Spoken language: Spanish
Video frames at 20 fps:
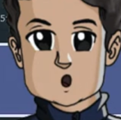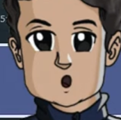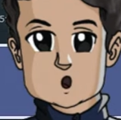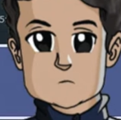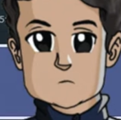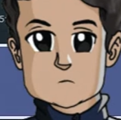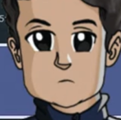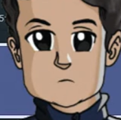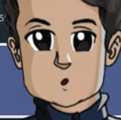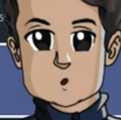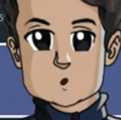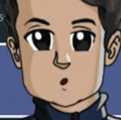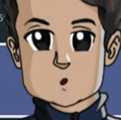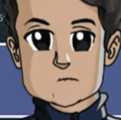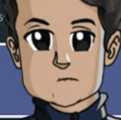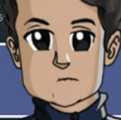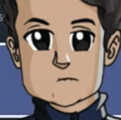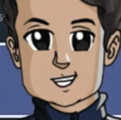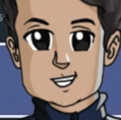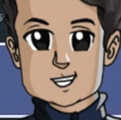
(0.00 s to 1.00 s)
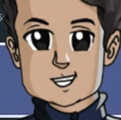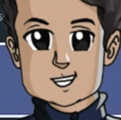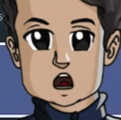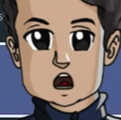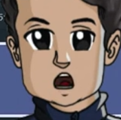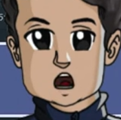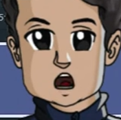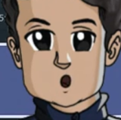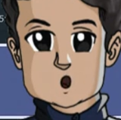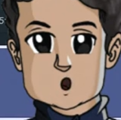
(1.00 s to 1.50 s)
capa base de lo que
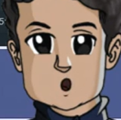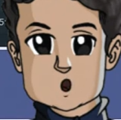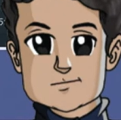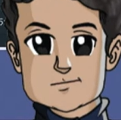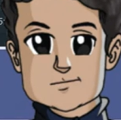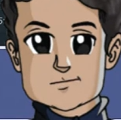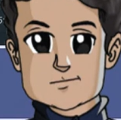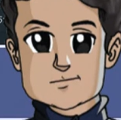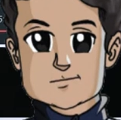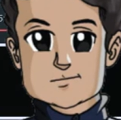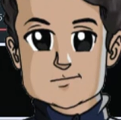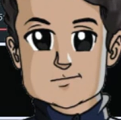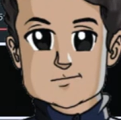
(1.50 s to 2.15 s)
sería nuestro video.